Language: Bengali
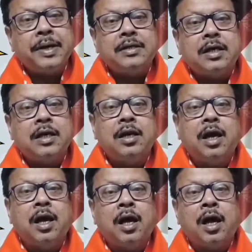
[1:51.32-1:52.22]
কোথায়
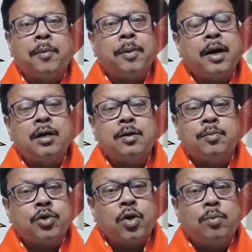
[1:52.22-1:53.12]
পেয়েছেন আমার
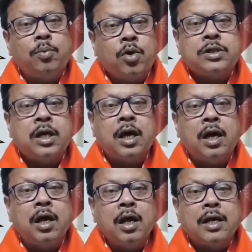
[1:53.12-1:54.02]
বোধগম্য
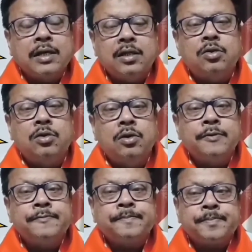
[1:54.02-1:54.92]
হচ্ছে না
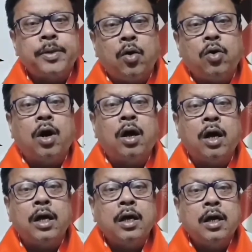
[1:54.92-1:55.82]
কিন্তু সব দাহ
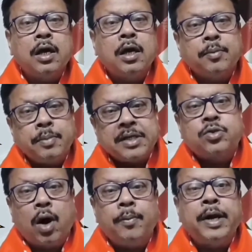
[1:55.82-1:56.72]
করা হয়
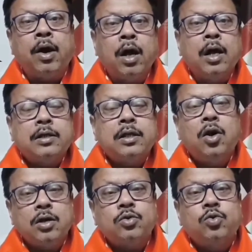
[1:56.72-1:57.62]
বেশ ধোঁয়া বেরোয়
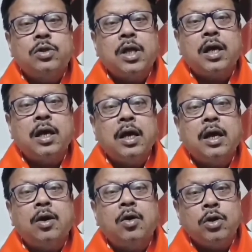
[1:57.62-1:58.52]
তিনি হয়তো দূর
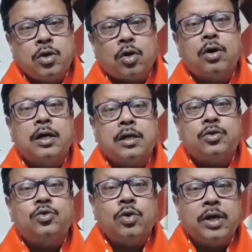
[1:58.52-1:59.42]
থেকে ওই
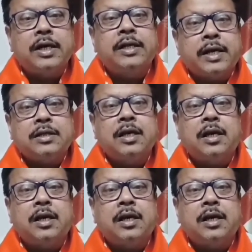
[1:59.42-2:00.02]
ধরনের কিছু চুল্লিকে